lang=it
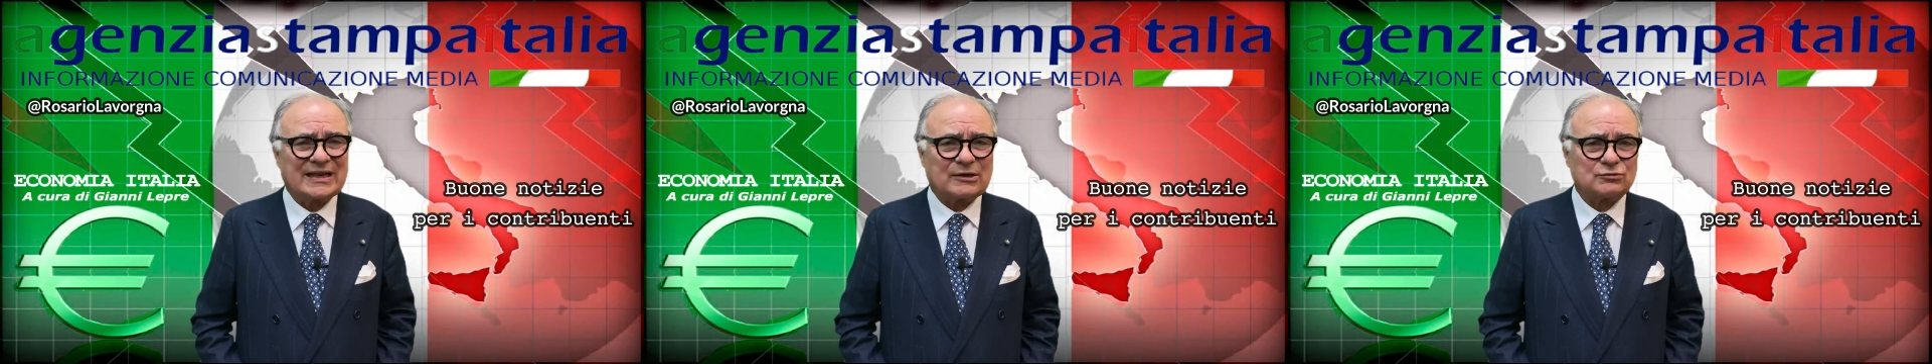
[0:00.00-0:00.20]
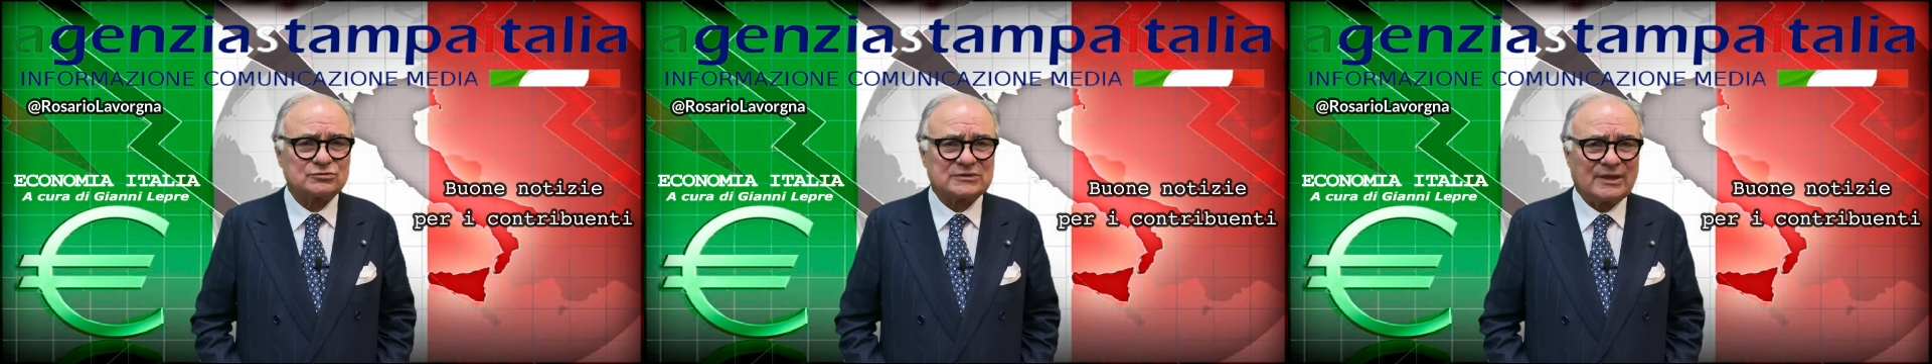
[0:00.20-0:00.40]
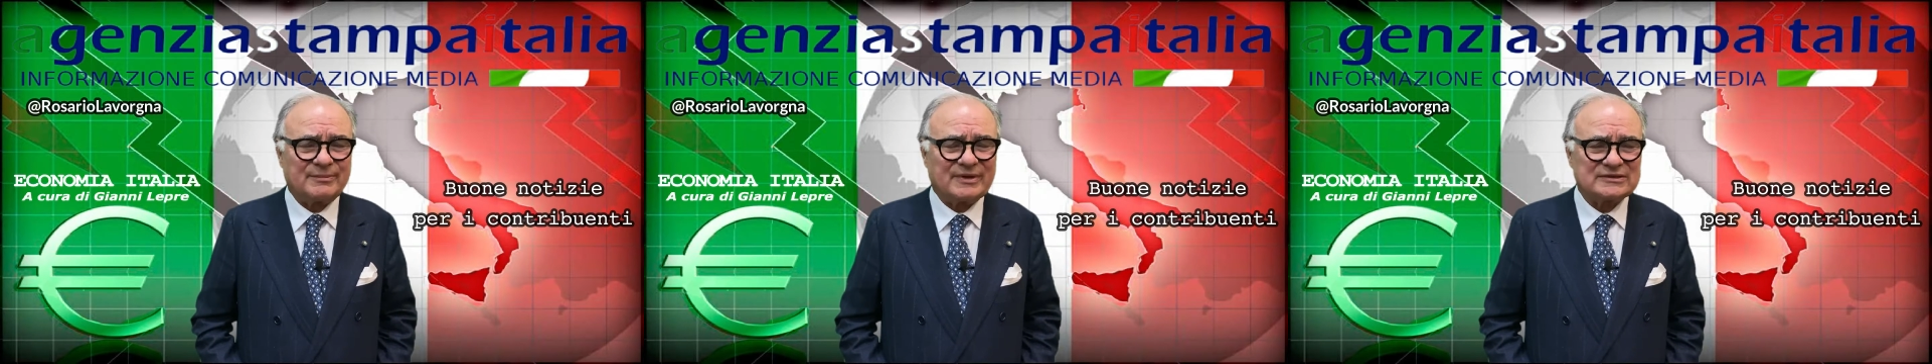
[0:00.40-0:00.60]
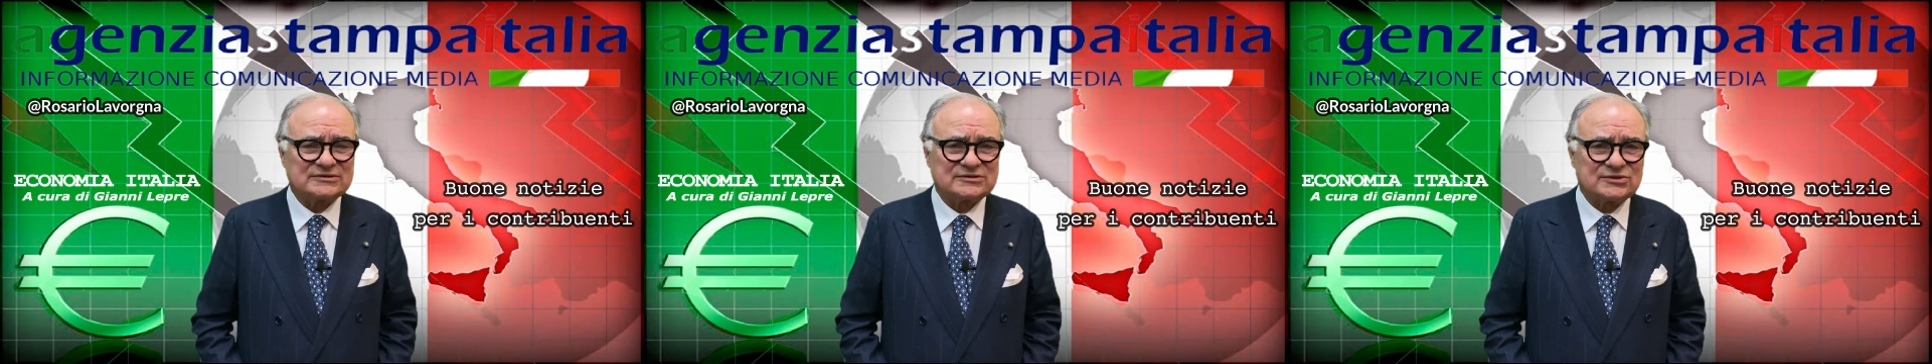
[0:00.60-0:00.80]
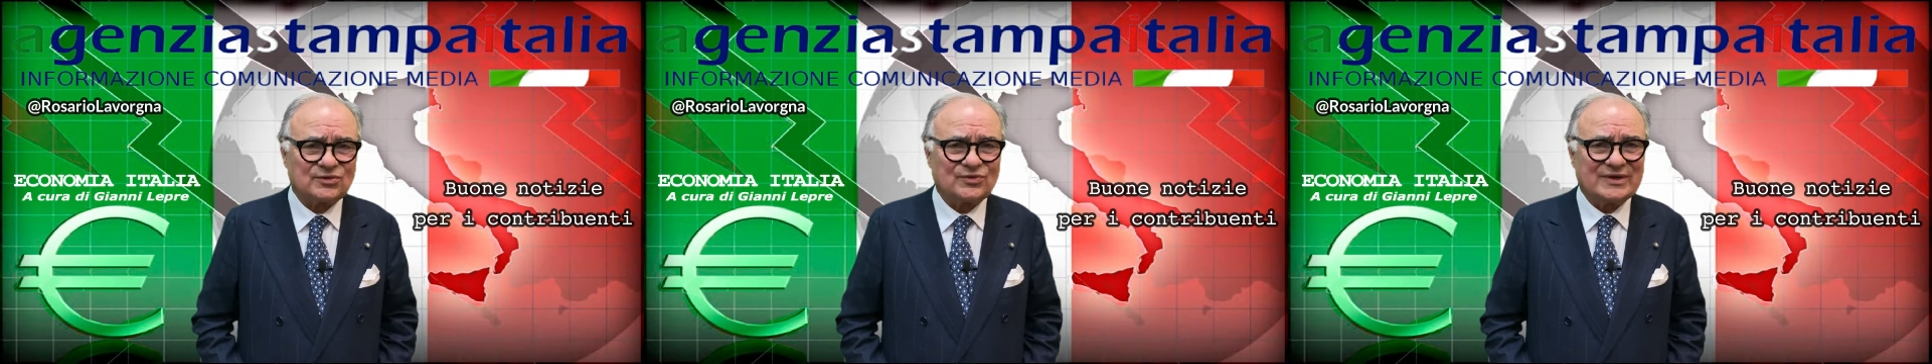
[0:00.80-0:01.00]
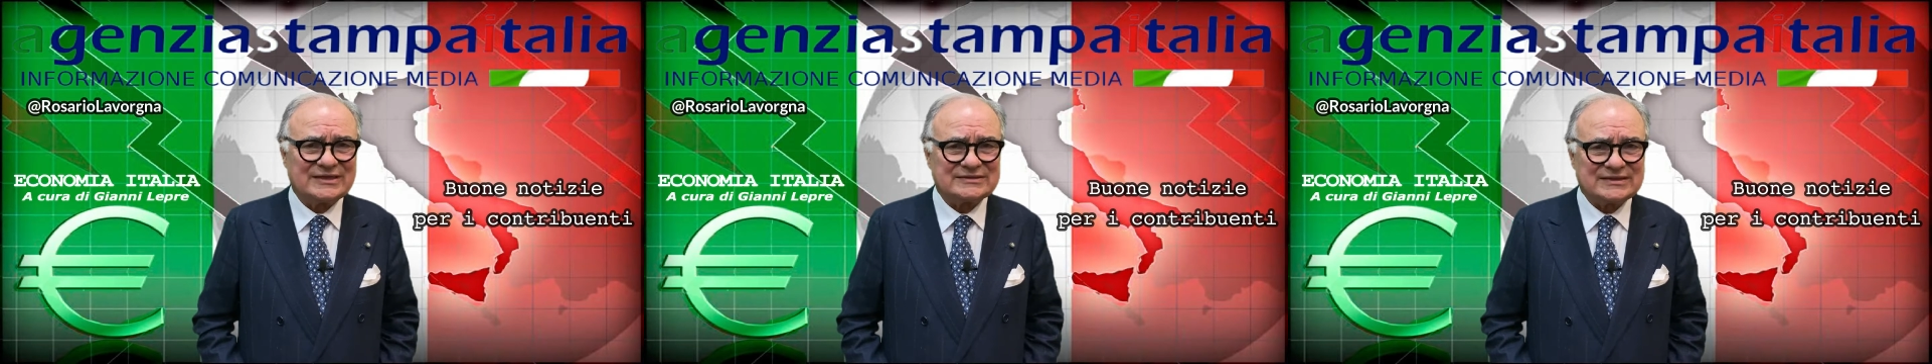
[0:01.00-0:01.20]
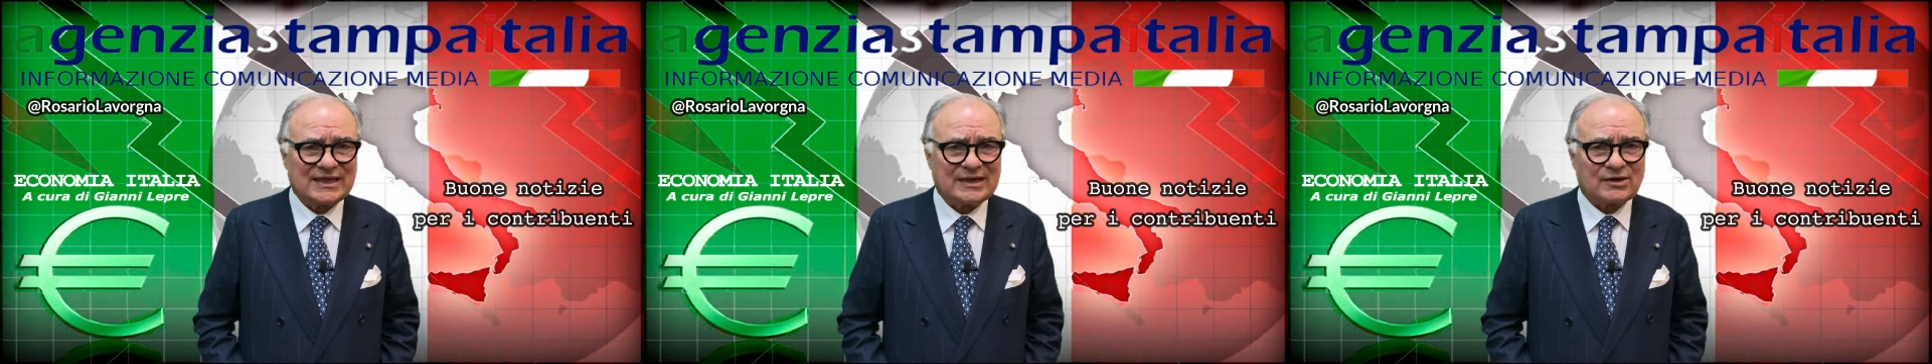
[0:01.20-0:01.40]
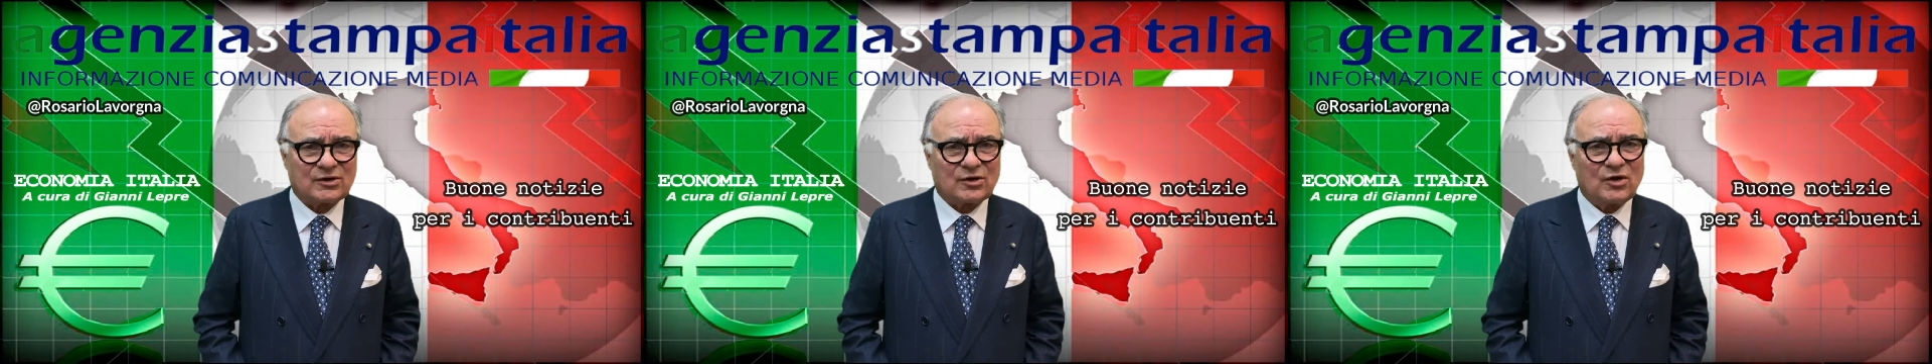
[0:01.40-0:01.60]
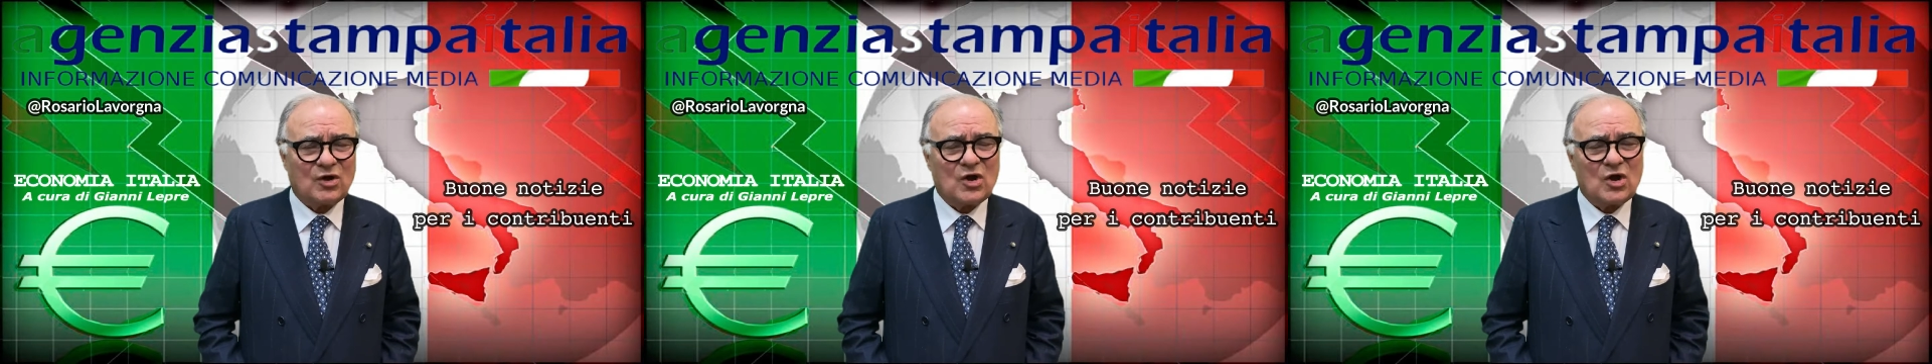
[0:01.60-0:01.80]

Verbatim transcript: rottamazione ter